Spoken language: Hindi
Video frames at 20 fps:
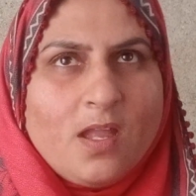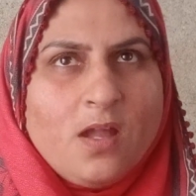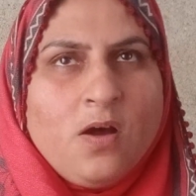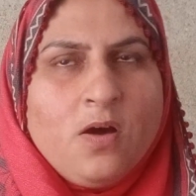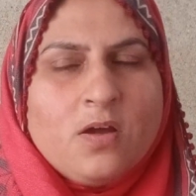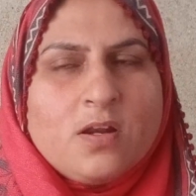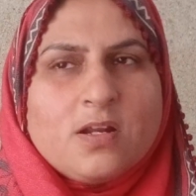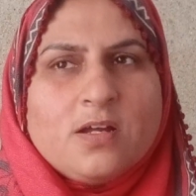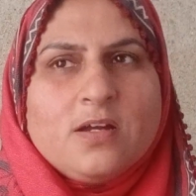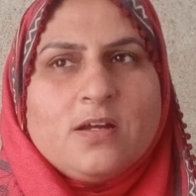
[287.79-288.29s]

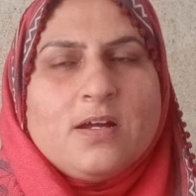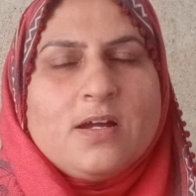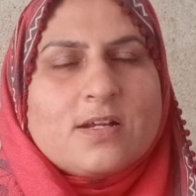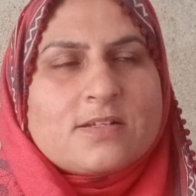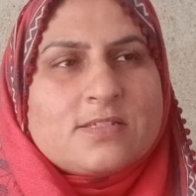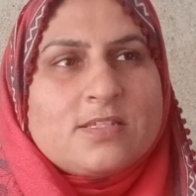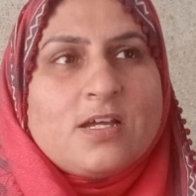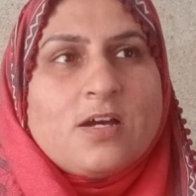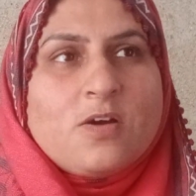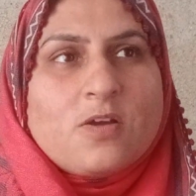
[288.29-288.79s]
और
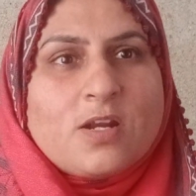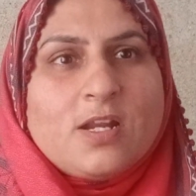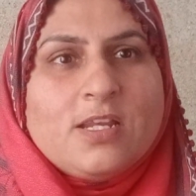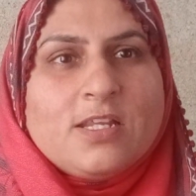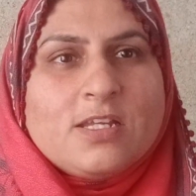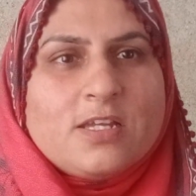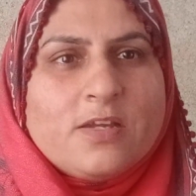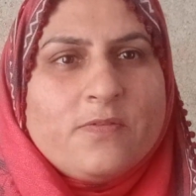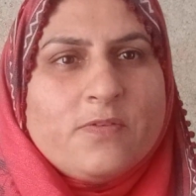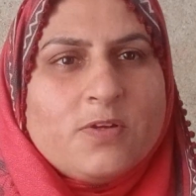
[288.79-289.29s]
अक्सा और
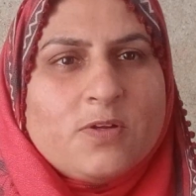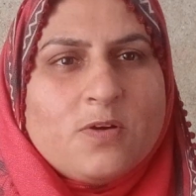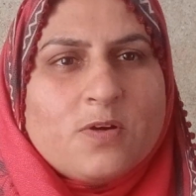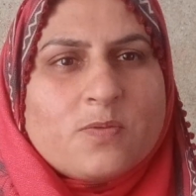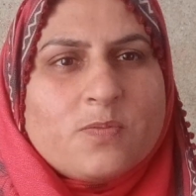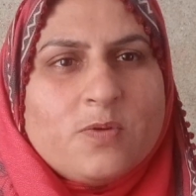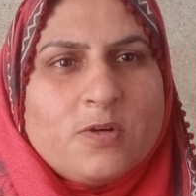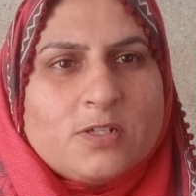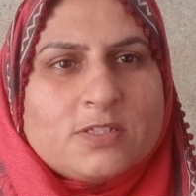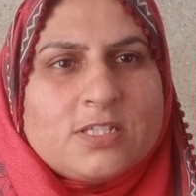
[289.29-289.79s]
अली के
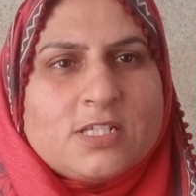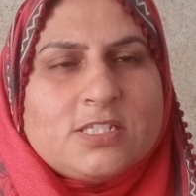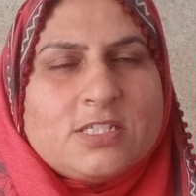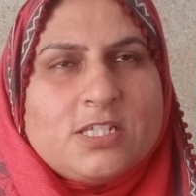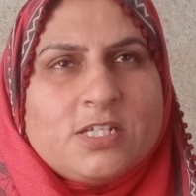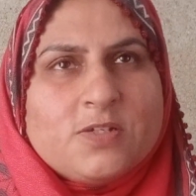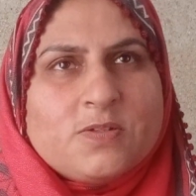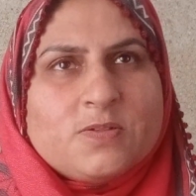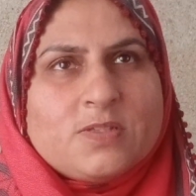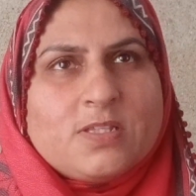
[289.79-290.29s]
ब्लॉग बहुत
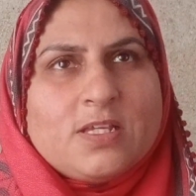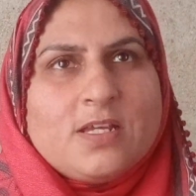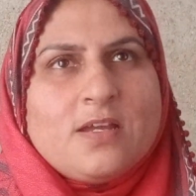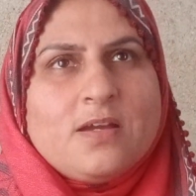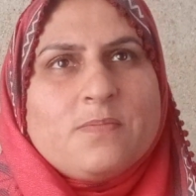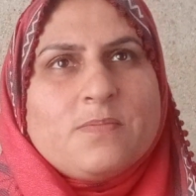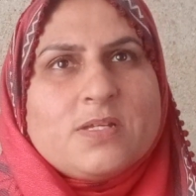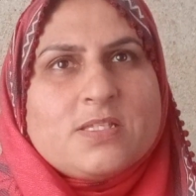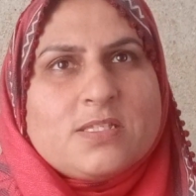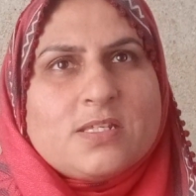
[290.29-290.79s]
अच्छे होते
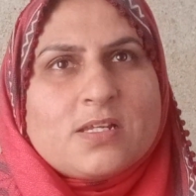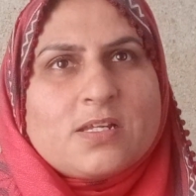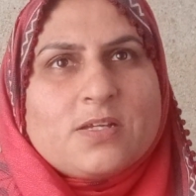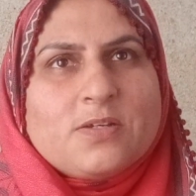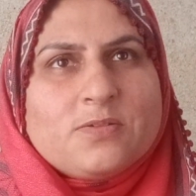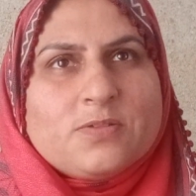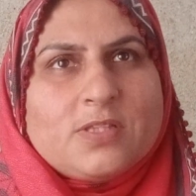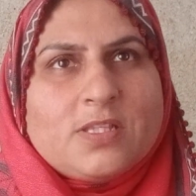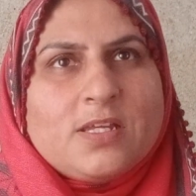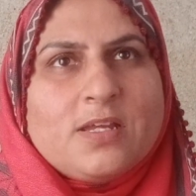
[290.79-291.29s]
हैं मज़े के
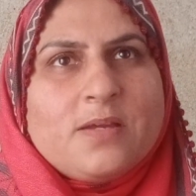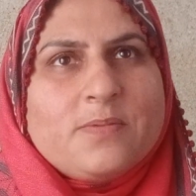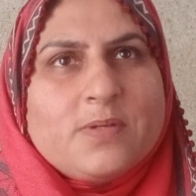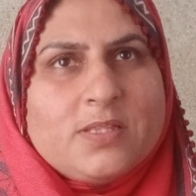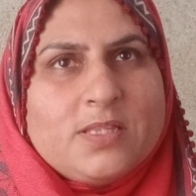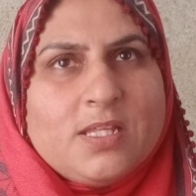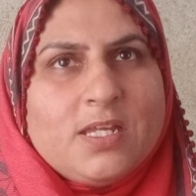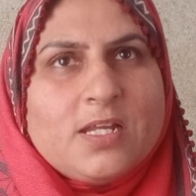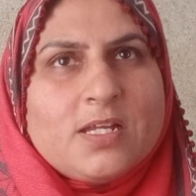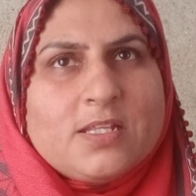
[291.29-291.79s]
होते हैं
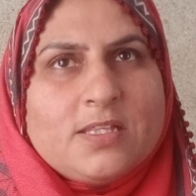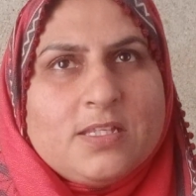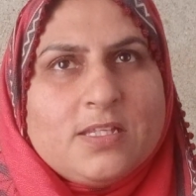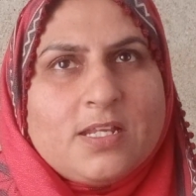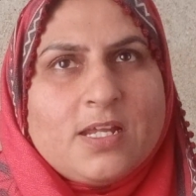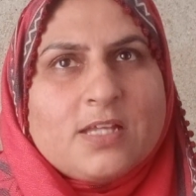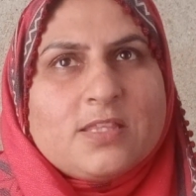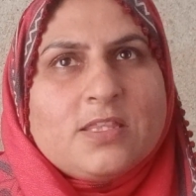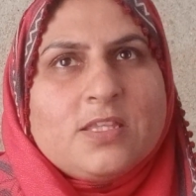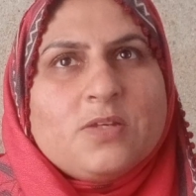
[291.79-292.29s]
मैं देखती
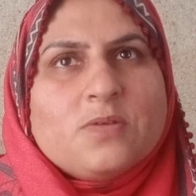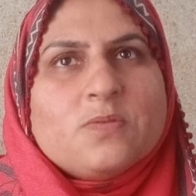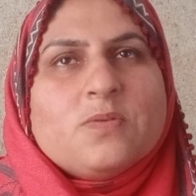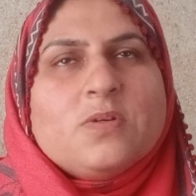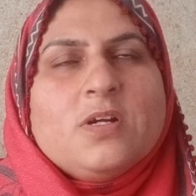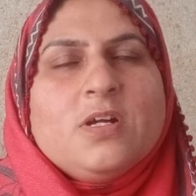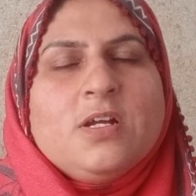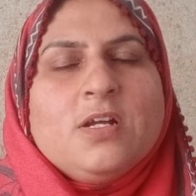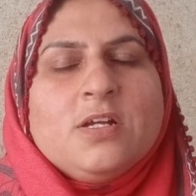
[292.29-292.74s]
रहती हूँ